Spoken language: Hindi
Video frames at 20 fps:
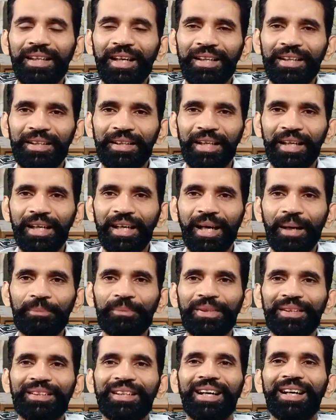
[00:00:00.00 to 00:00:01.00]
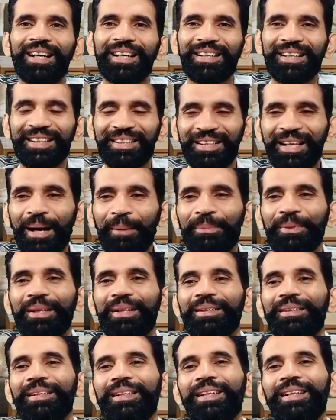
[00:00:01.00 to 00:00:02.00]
क्या लेना है आपसे क्या आपके